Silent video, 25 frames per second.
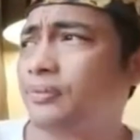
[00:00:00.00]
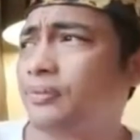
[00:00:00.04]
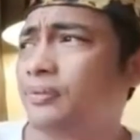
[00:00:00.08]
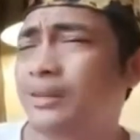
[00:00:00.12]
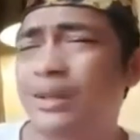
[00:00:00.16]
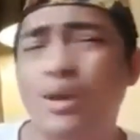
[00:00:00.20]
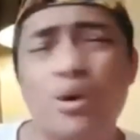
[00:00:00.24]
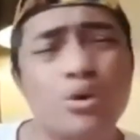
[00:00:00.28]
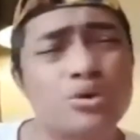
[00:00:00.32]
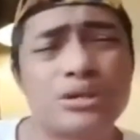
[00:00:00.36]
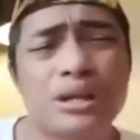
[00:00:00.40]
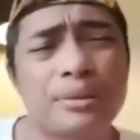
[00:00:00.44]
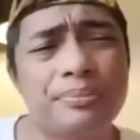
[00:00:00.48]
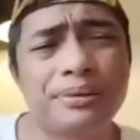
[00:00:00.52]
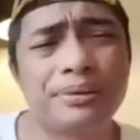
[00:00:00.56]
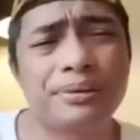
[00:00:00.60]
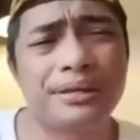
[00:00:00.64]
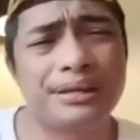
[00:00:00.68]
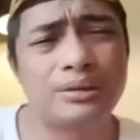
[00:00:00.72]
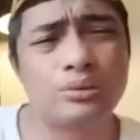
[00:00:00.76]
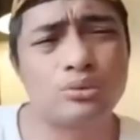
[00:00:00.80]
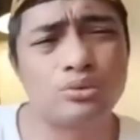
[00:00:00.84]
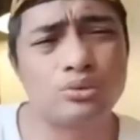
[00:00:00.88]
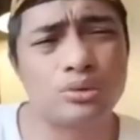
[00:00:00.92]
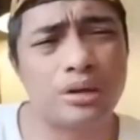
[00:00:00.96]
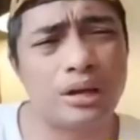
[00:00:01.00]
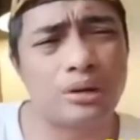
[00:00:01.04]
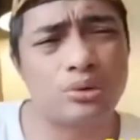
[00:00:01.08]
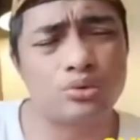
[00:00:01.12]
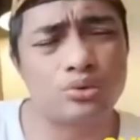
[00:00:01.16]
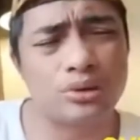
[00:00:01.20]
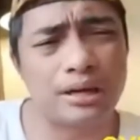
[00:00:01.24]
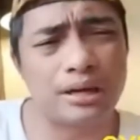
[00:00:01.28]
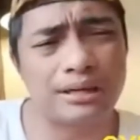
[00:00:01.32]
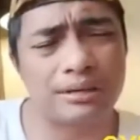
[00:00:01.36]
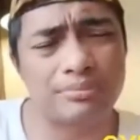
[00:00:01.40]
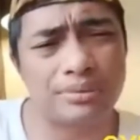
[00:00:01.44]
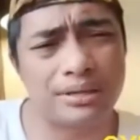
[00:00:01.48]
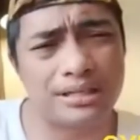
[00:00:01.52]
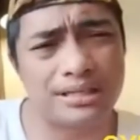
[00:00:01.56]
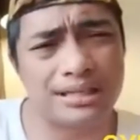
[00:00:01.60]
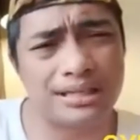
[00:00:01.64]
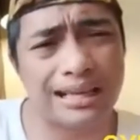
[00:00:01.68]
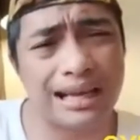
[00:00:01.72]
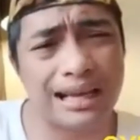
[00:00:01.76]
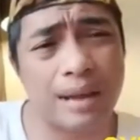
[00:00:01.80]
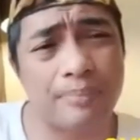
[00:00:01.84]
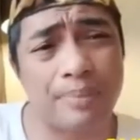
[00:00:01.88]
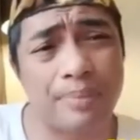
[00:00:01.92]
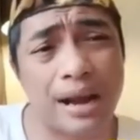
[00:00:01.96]
nggak usah bikin ujaran-ujaran
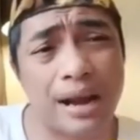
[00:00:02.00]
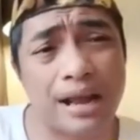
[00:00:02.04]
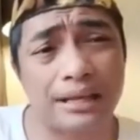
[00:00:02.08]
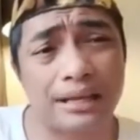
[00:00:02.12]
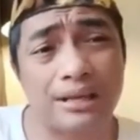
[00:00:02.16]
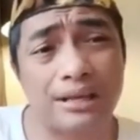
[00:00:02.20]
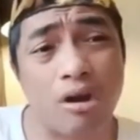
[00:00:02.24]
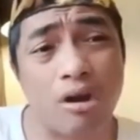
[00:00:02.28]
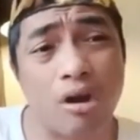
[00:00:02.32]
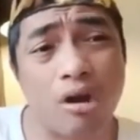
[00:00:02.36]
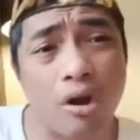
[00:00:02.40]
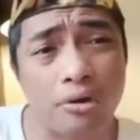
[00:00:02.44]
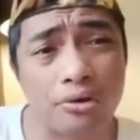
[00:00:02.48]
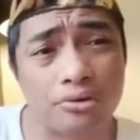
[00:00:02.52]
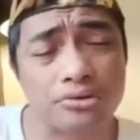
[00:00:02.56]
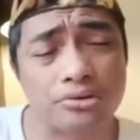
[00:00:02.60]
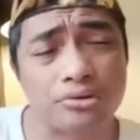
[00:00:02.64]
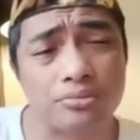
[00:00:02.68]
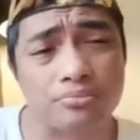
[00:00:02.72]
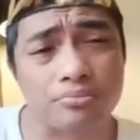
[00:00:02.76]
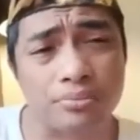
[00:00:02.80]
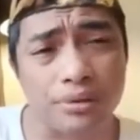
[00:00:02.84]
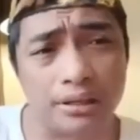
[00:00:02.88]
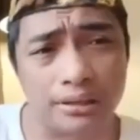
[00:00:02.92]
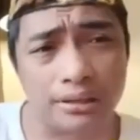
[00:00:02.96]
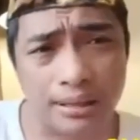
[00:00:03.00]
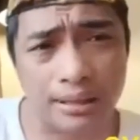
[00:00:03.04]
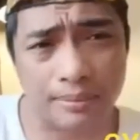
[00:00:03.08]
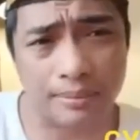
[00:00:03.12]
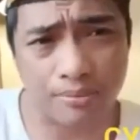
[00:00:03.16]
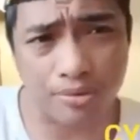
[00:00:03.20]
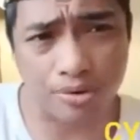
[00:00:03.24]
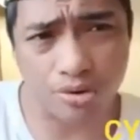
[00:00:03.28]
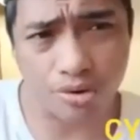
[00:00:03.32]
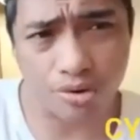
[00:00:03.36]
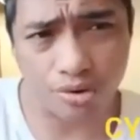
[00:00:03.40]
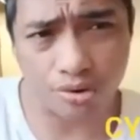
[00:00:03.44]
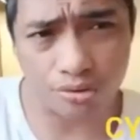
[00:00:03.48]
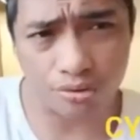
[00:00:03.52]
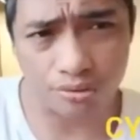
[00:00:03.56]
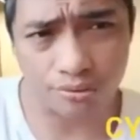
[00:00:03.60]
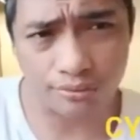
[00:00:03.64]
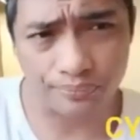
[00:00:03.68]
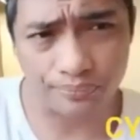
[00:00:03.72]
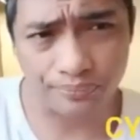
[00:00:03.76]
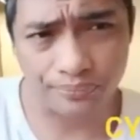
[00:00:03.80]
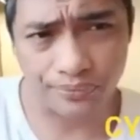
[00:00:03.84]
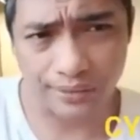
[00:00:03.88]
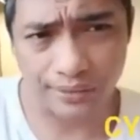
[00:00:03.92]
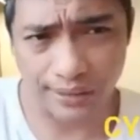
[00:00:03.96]
kebencian apalagi hoax berita bohong
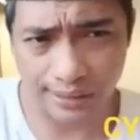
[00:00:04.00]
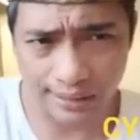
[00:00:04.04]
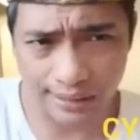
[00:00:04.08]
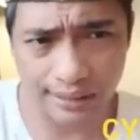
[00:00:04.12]
ya